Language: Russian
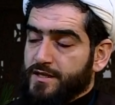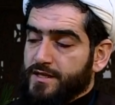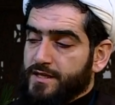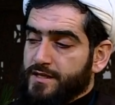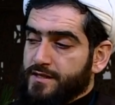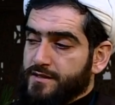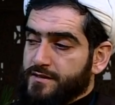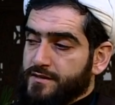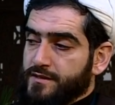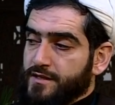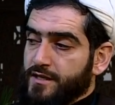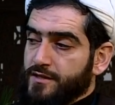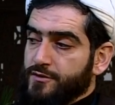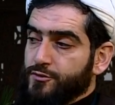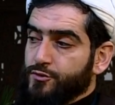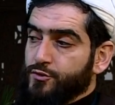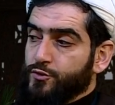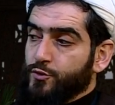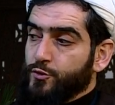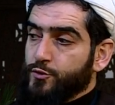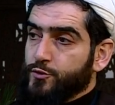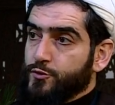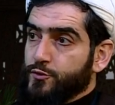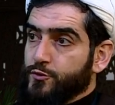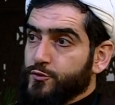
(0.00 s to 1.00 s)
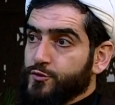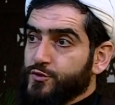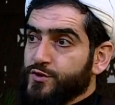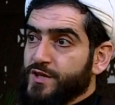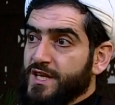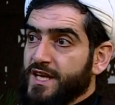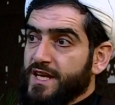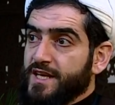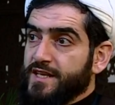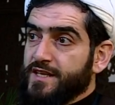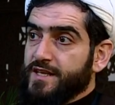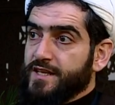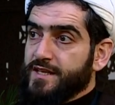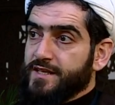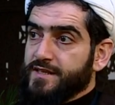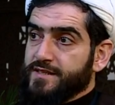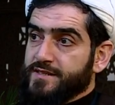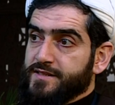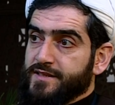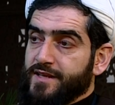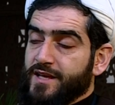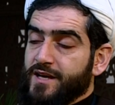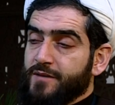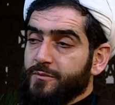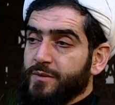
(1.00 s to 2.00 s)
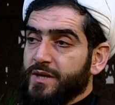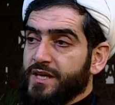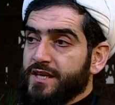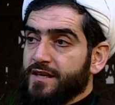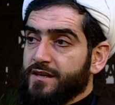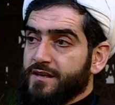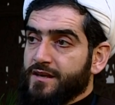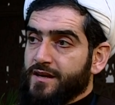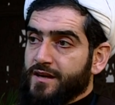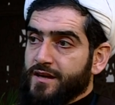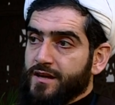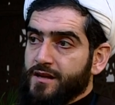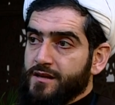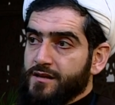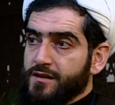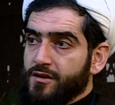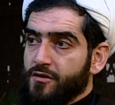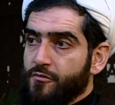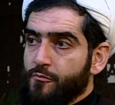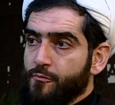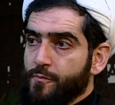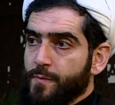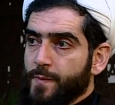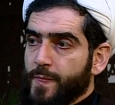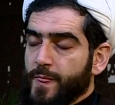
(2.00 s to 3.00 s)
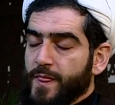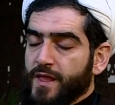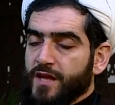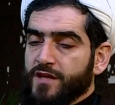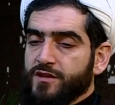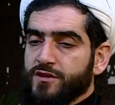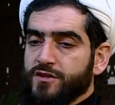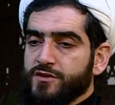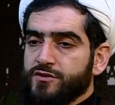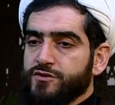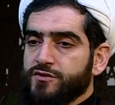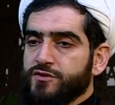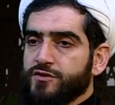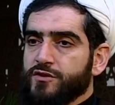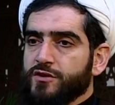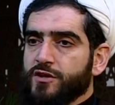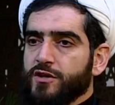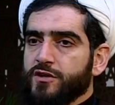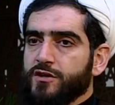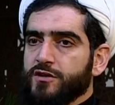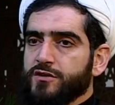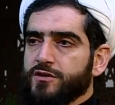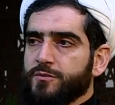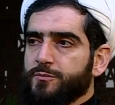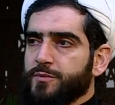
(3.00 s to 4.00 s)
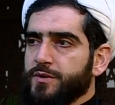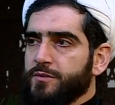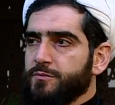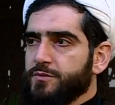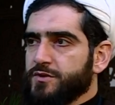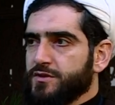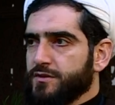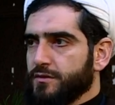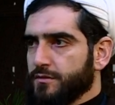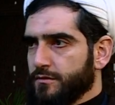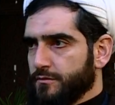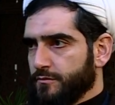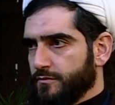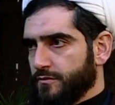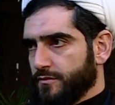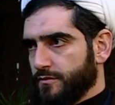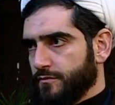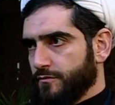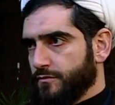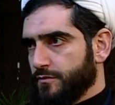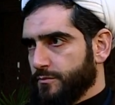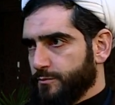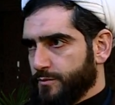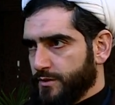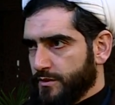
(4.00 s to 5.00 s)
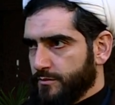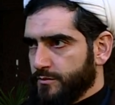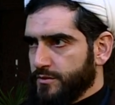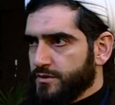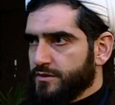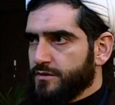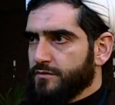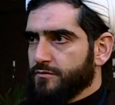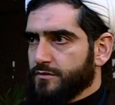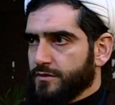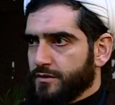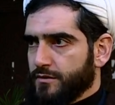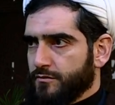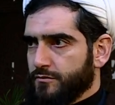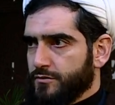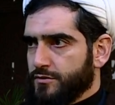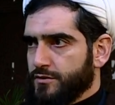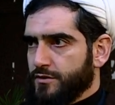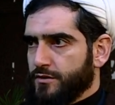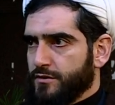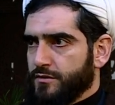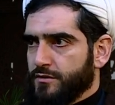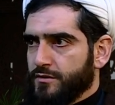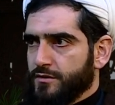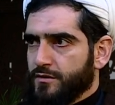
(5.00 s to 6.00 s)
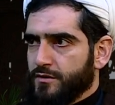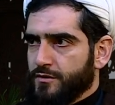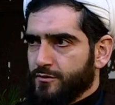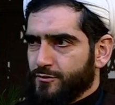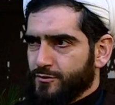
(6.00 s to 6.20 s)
искать точку зрения ислама и Корана – относительно каких-то примитивных, примитивных вещей.